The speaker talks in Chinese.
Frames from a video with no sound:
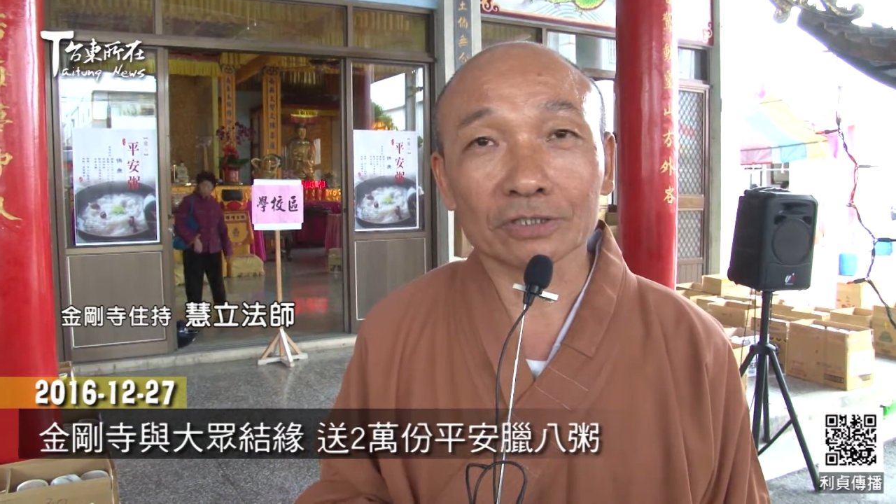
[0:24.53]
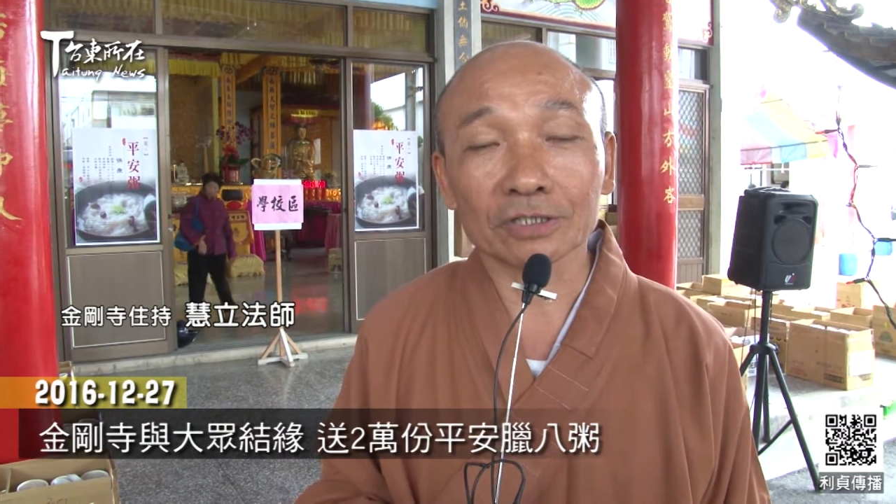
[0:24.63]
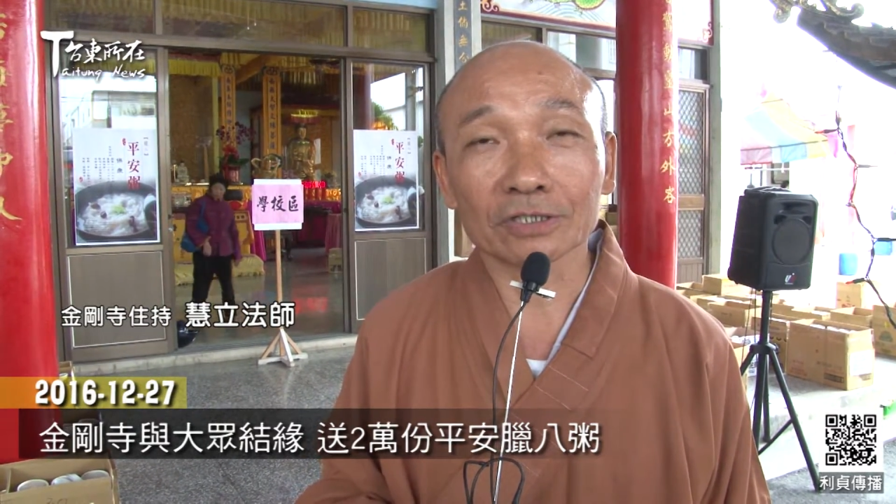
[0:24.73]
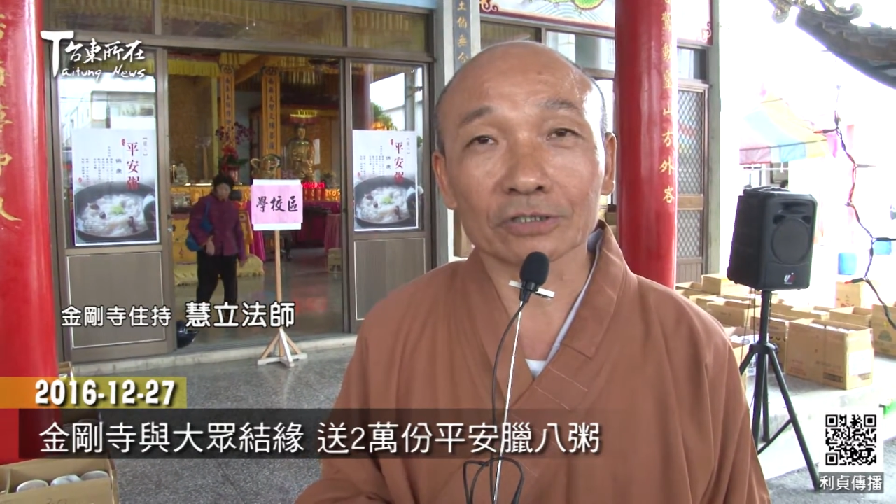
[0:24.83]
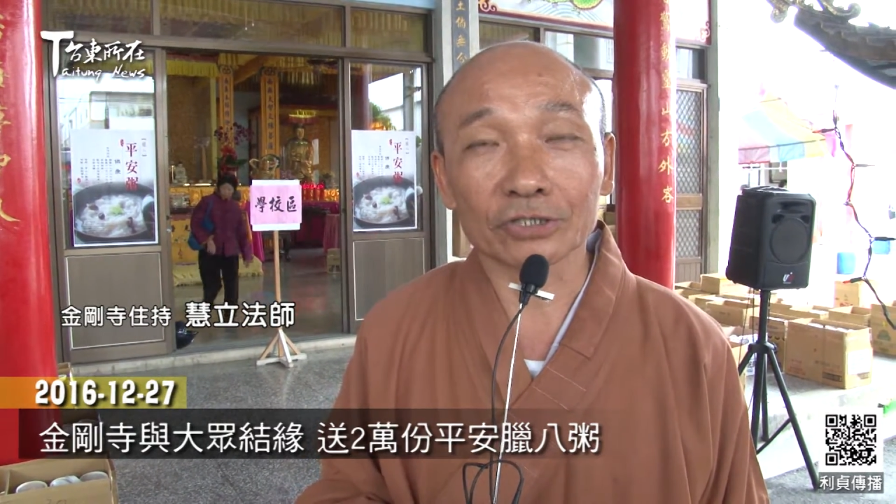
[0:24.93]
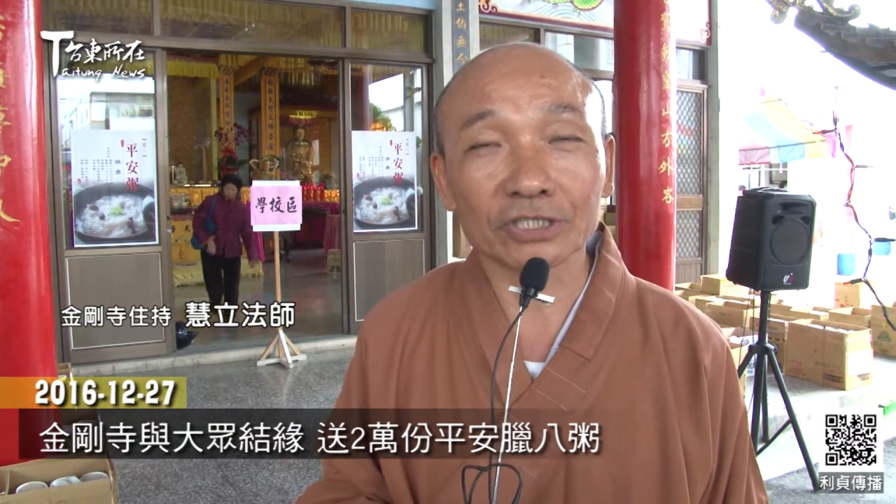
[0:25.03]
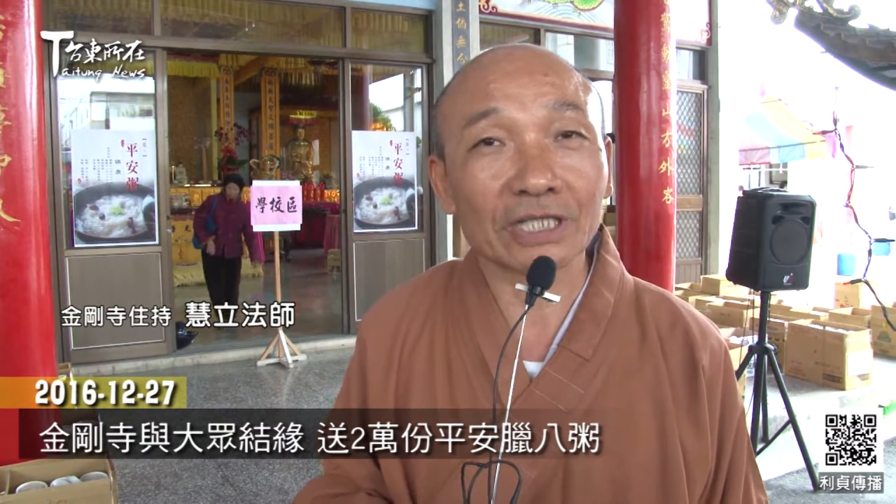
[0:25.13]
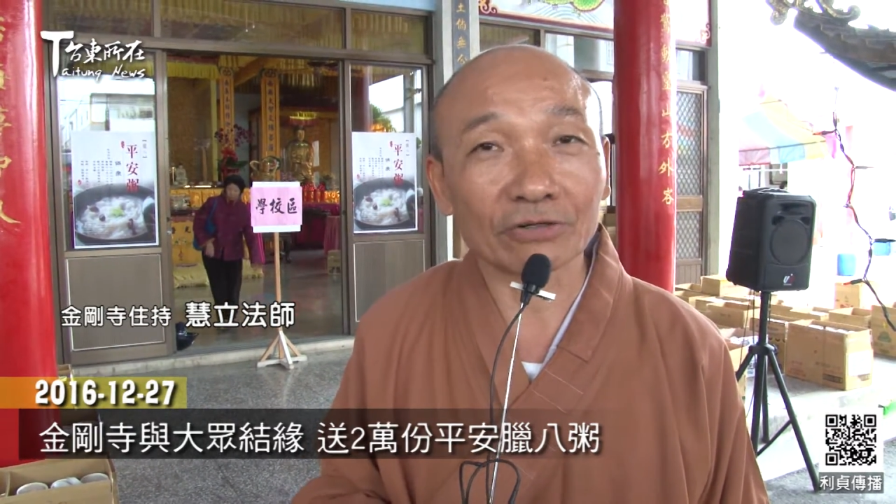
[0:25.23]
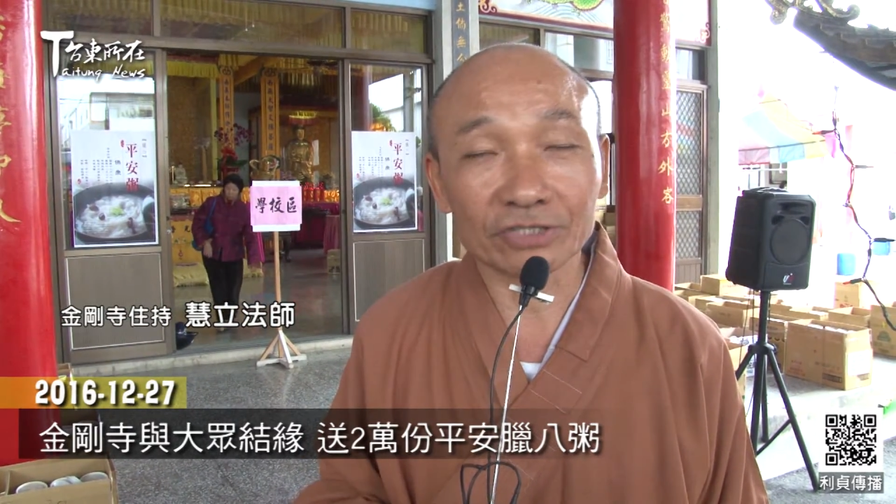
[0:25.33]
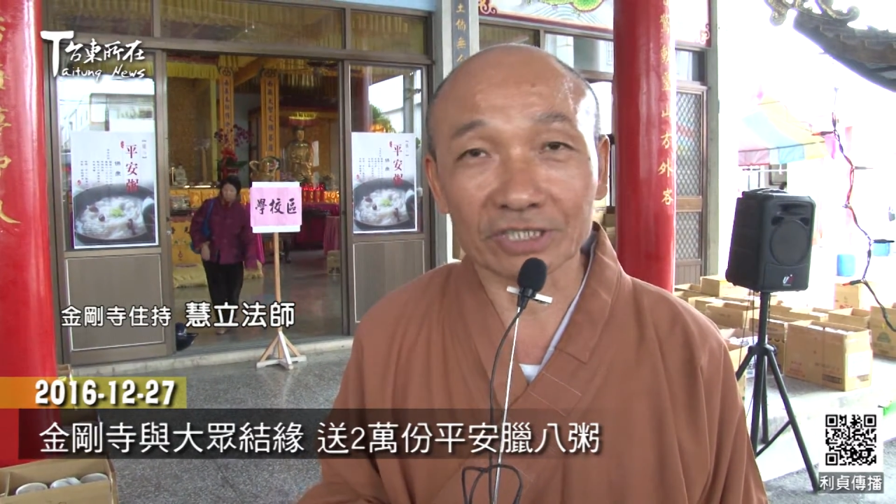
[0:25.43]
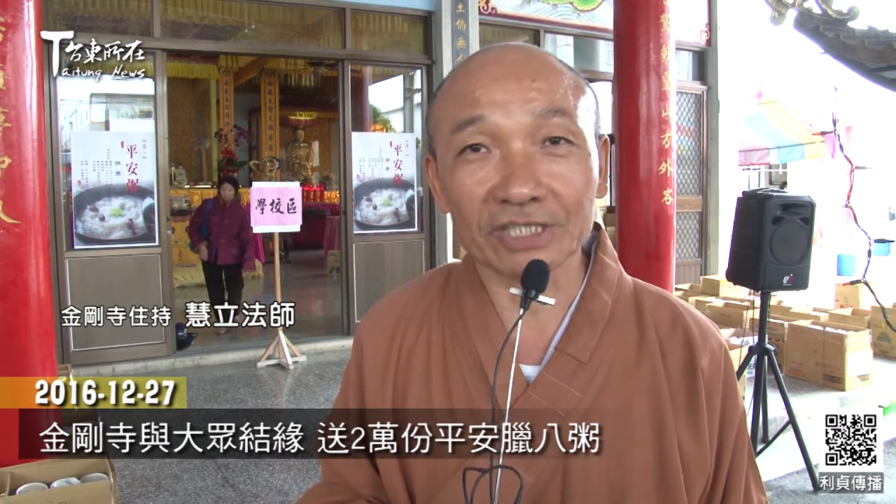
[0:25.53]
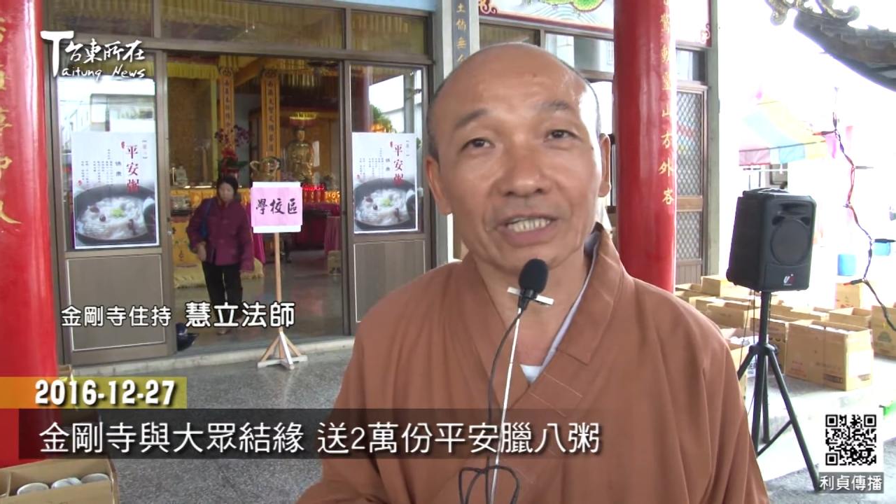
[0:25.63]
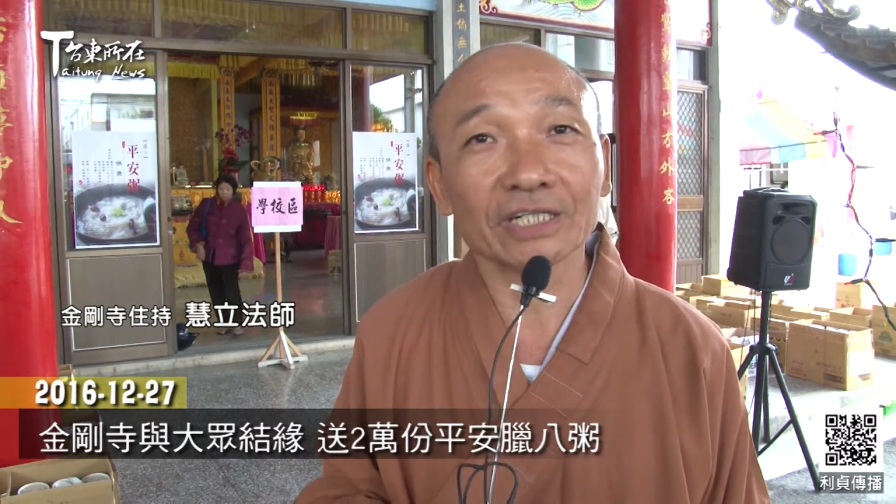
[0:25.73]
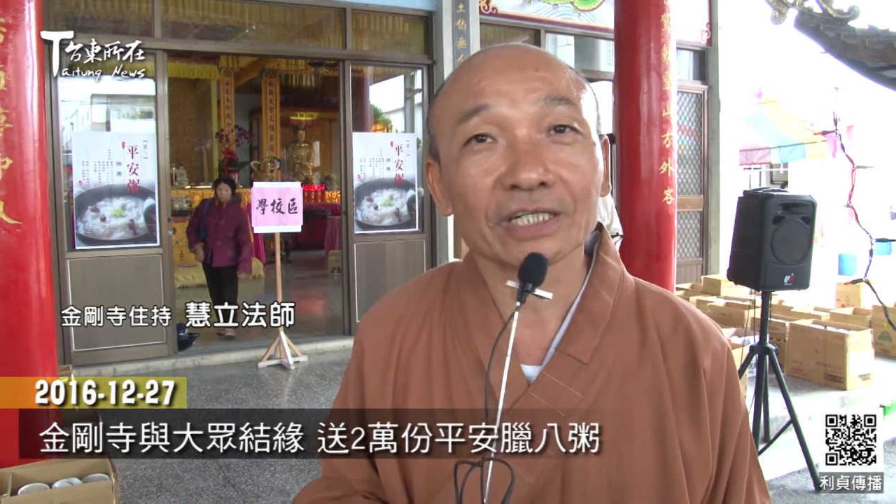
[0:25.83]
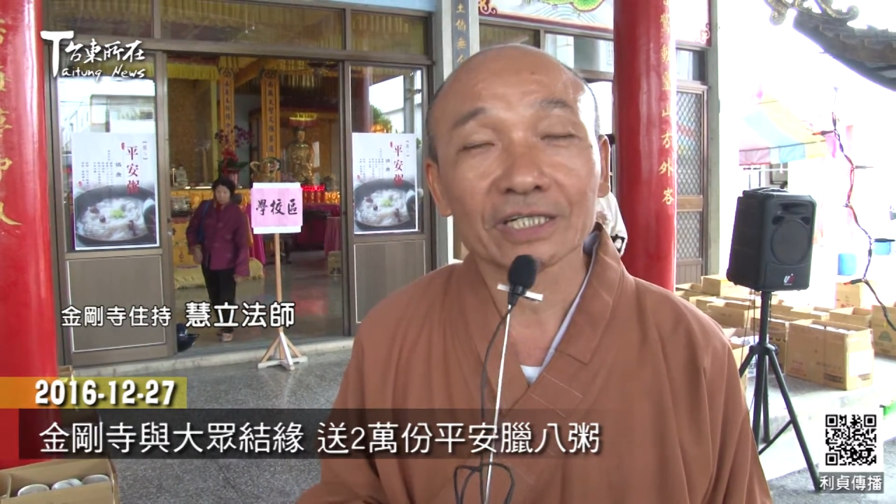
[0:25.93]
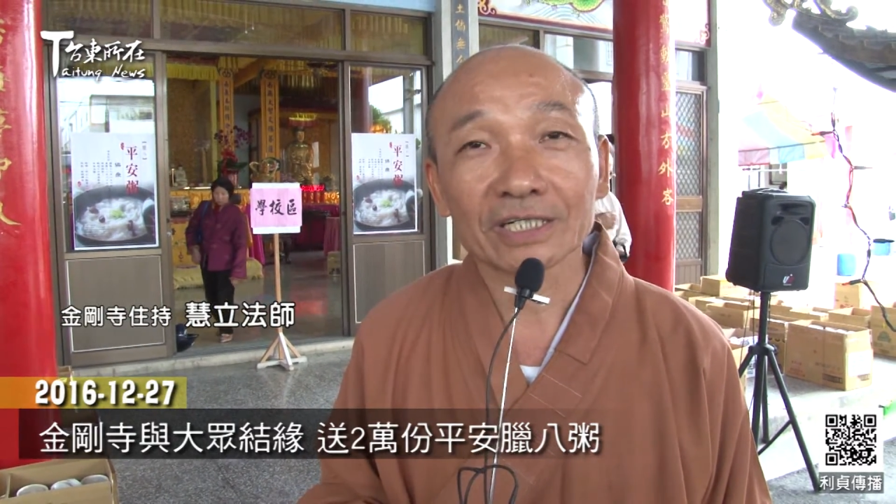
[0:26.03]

这个提早了几天，